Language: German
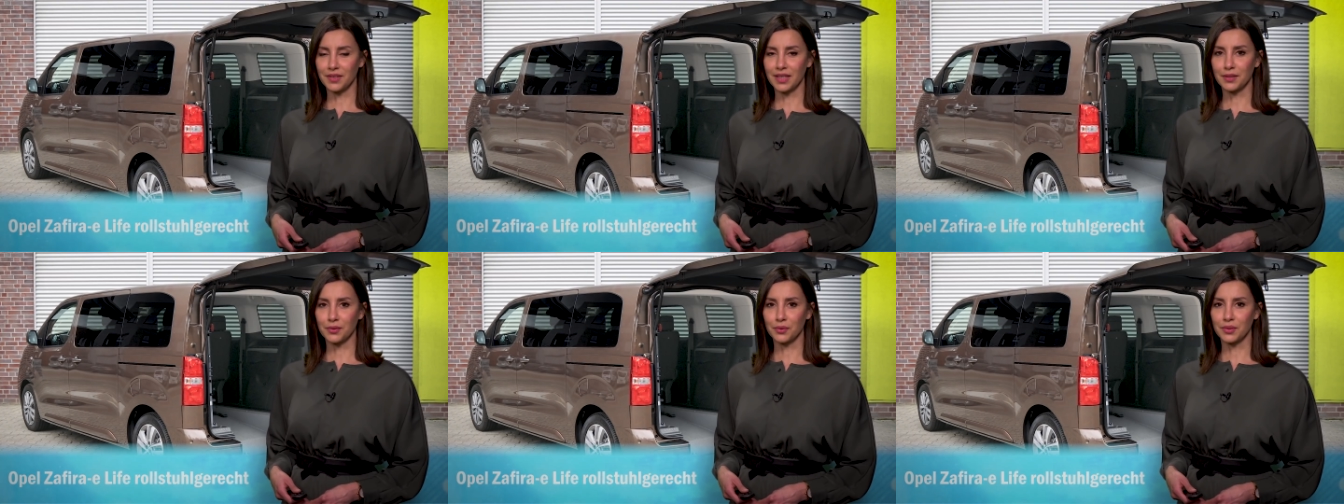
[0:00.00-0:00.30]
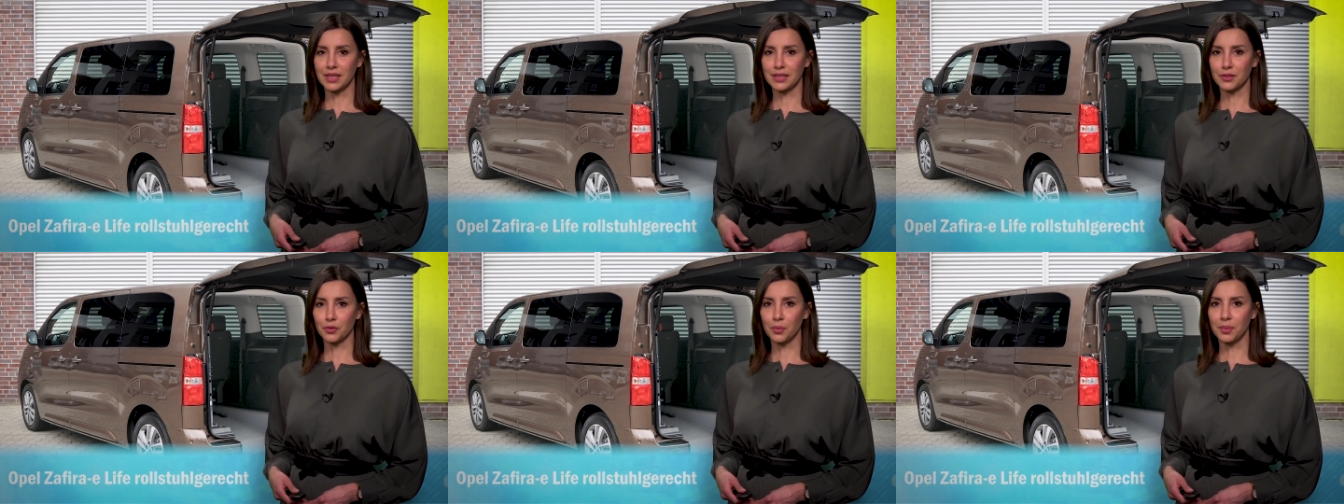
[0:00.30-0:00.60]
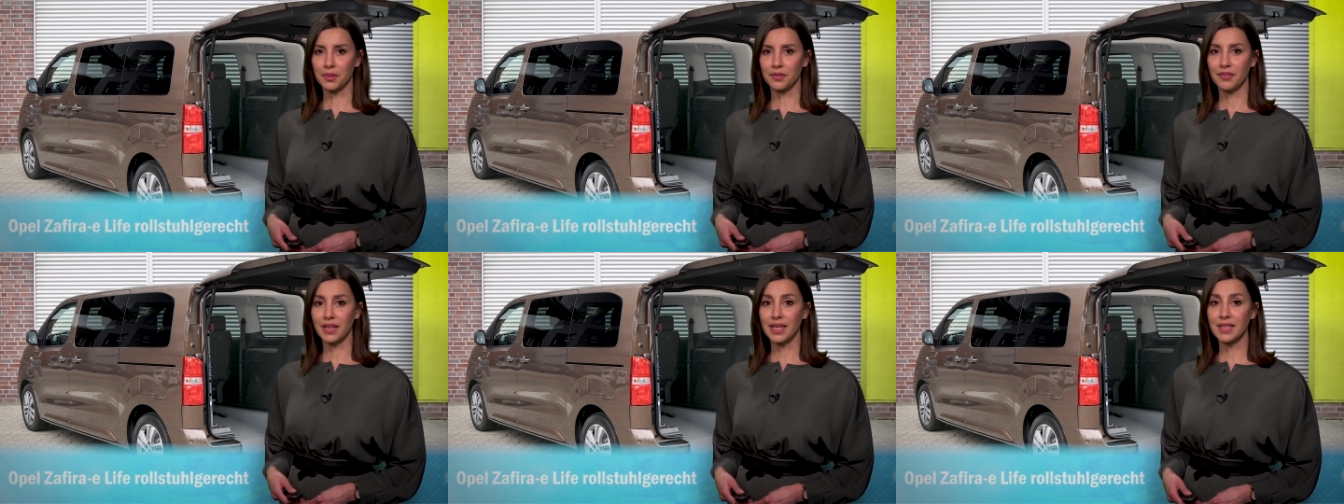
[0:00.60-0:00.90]
Version des
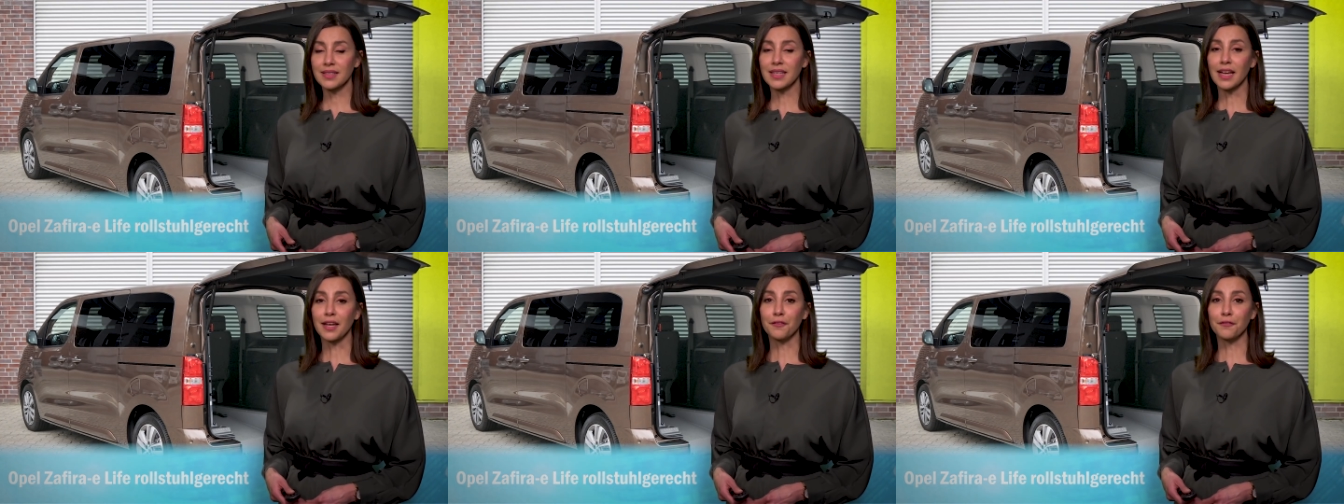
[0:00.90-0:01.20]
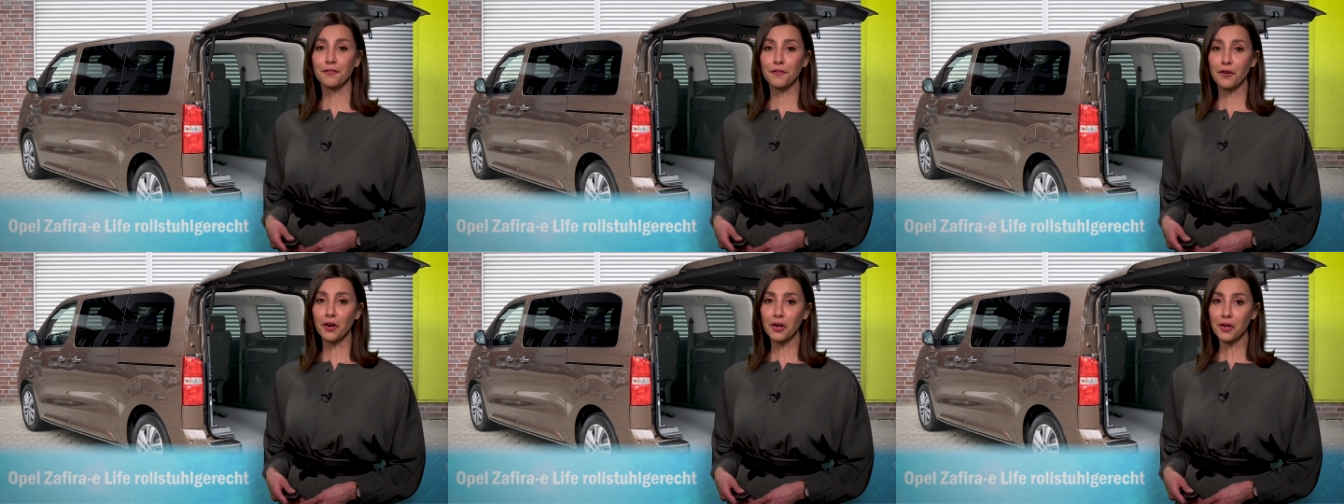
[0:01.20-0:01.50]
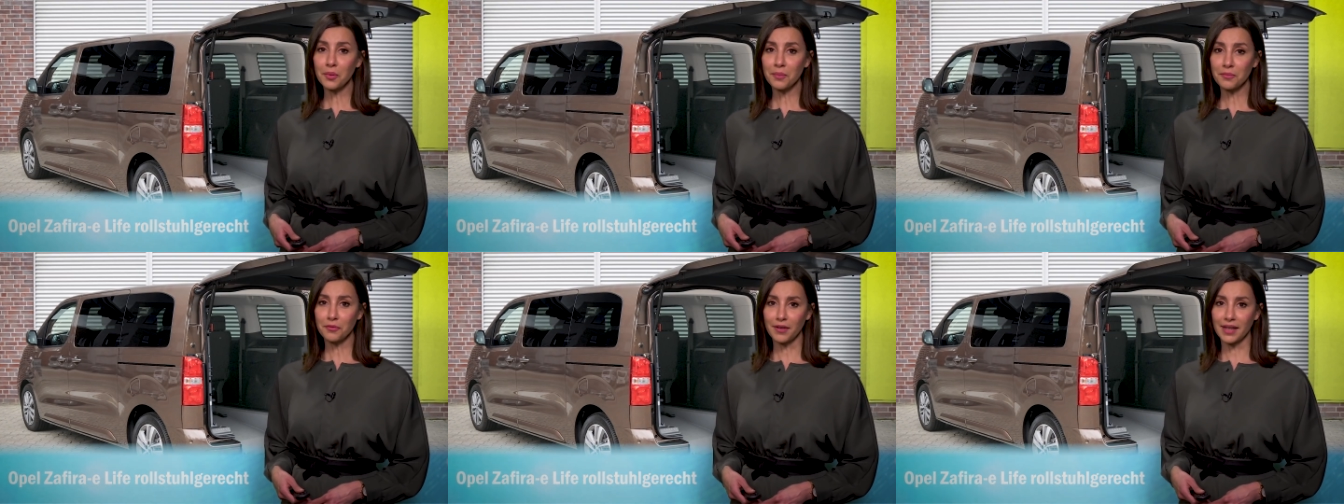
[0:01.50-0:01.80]
Opel Vans ein
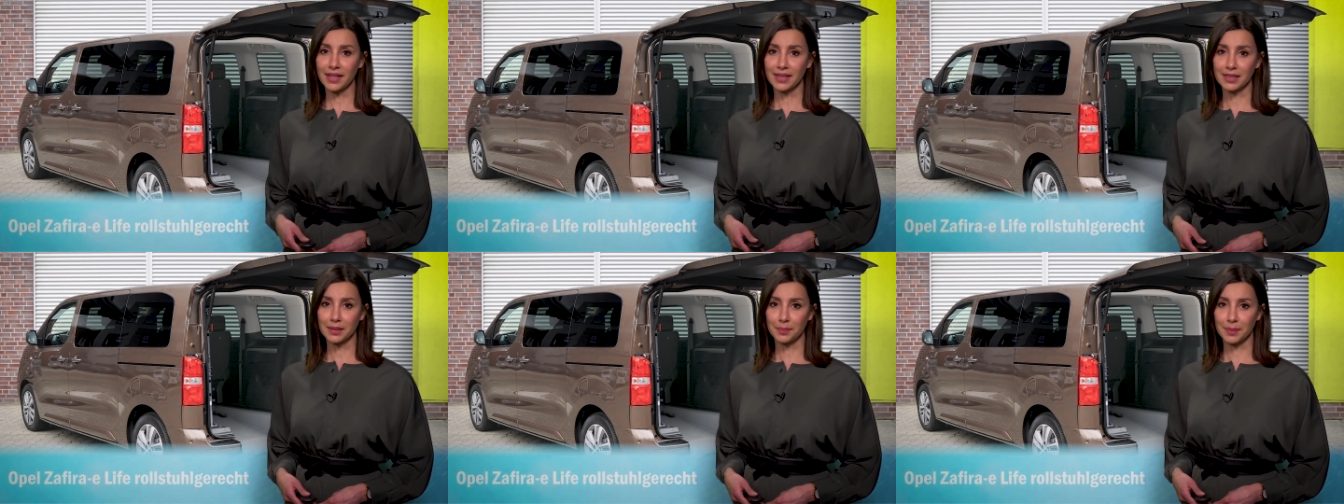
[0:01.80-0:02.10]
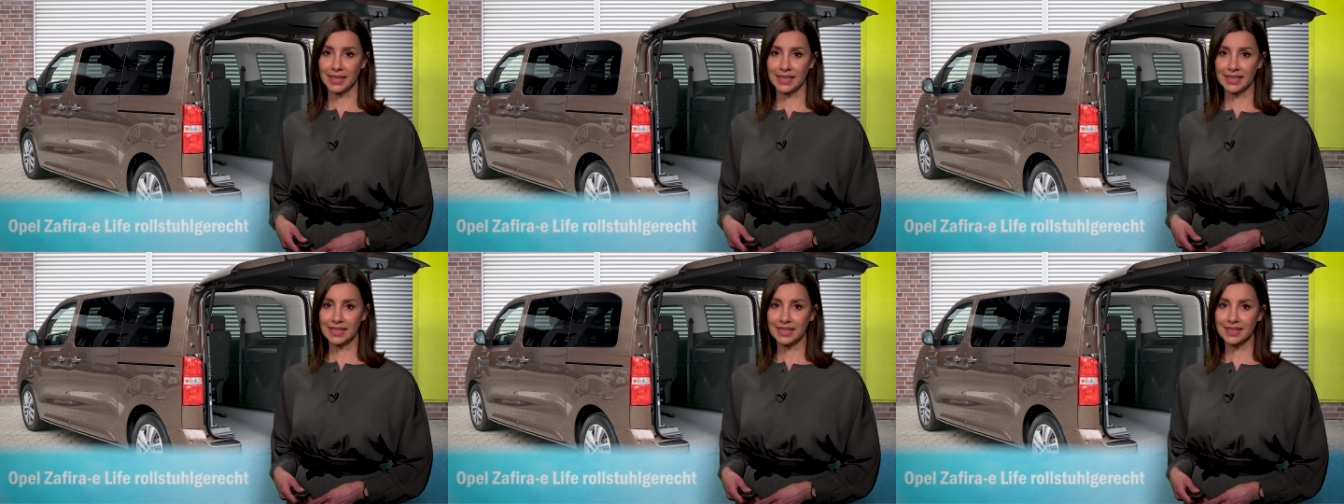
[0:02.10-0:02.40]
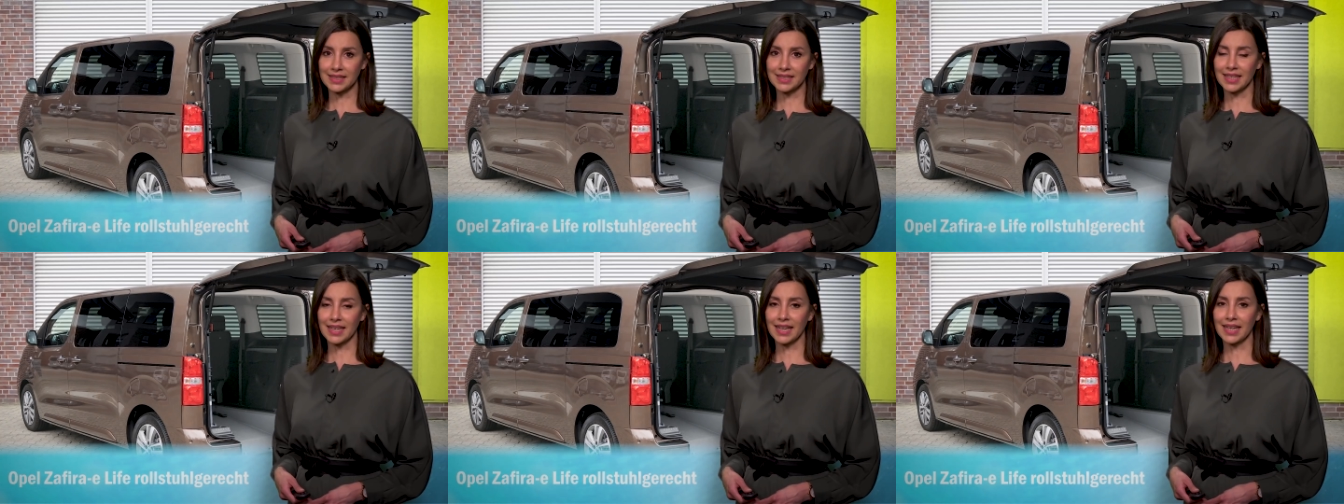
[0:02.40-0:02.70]
vollumfänglich
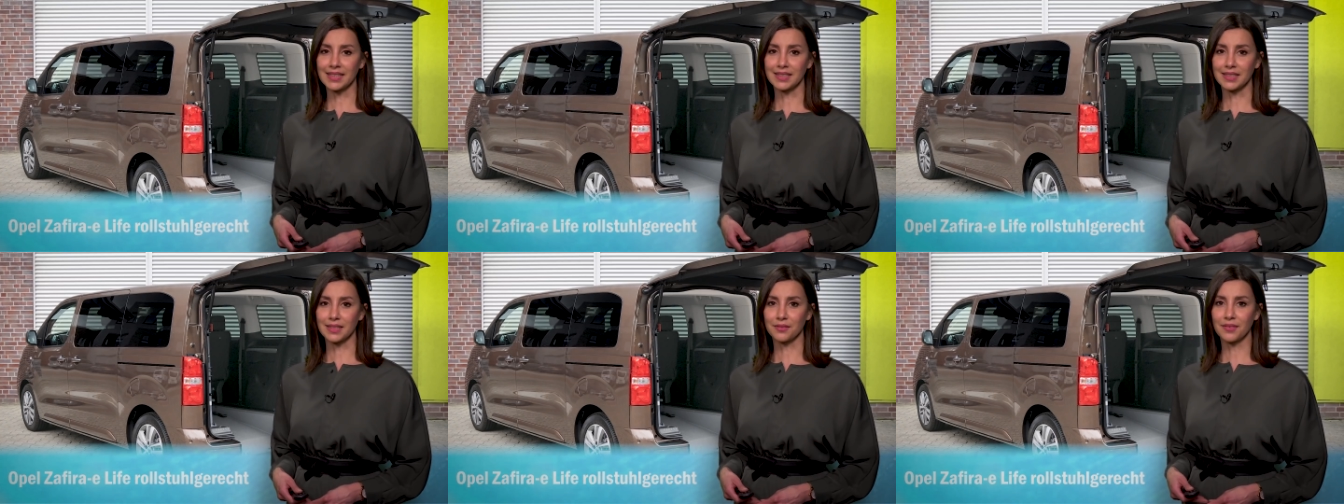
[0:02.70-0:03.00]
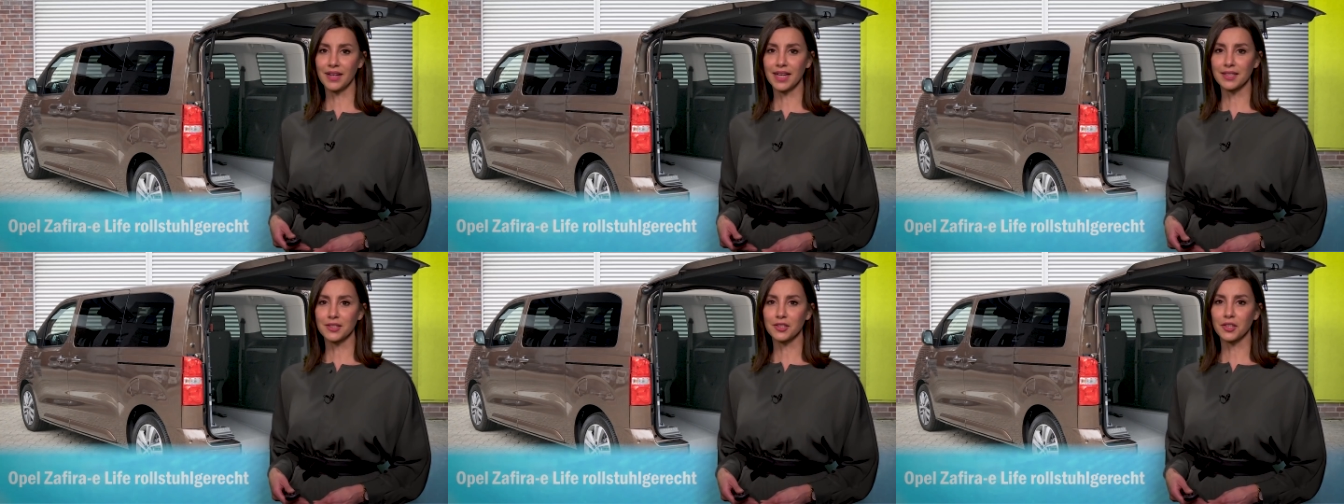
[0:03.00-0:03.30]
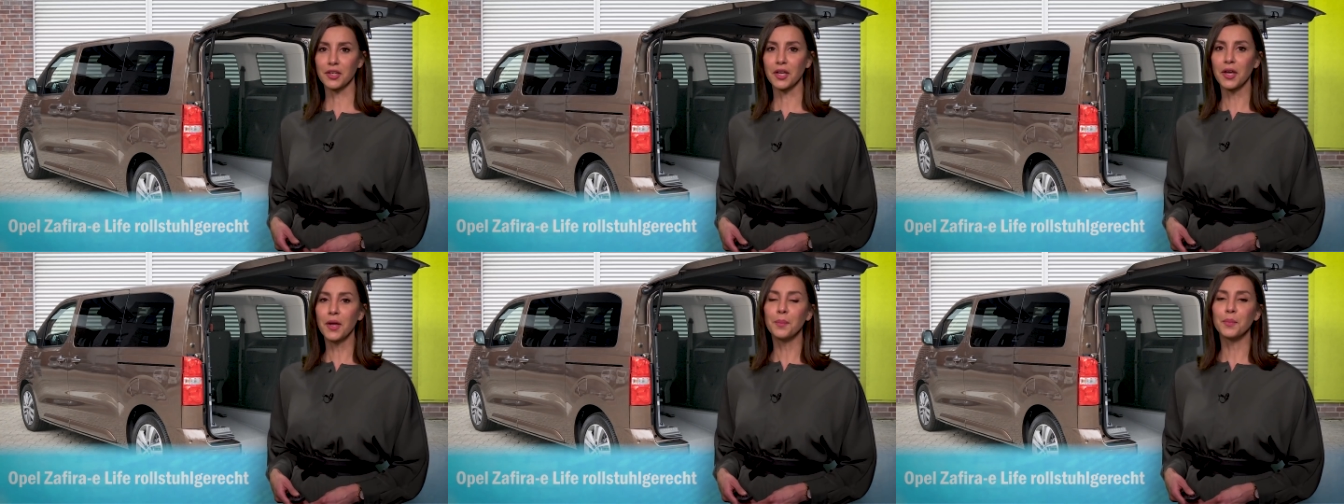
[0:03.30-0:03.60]
behindertengerechtes
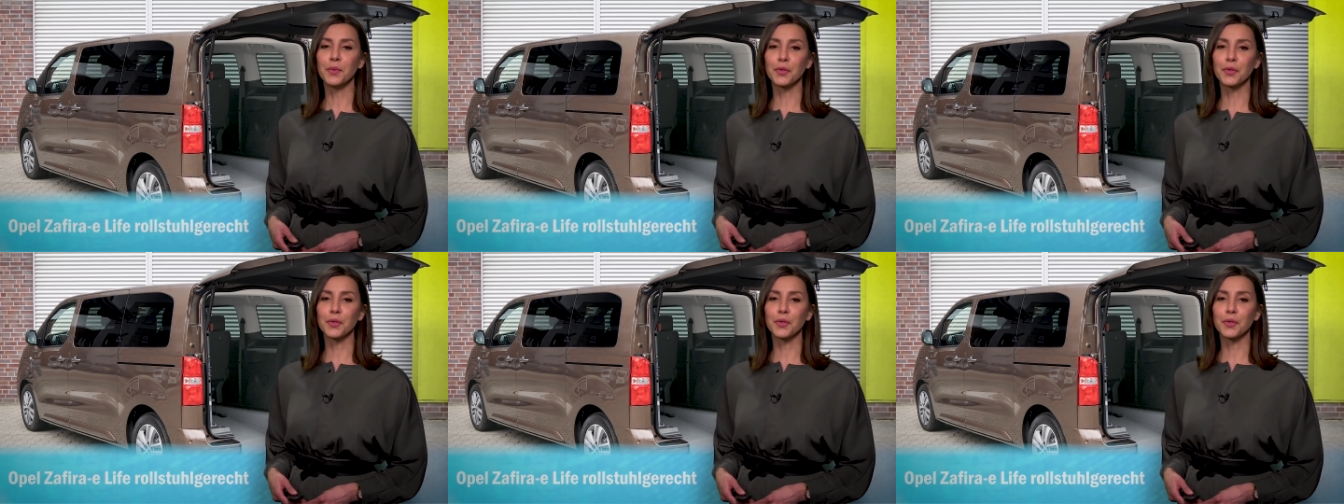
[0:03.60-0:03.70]
Fahrzeug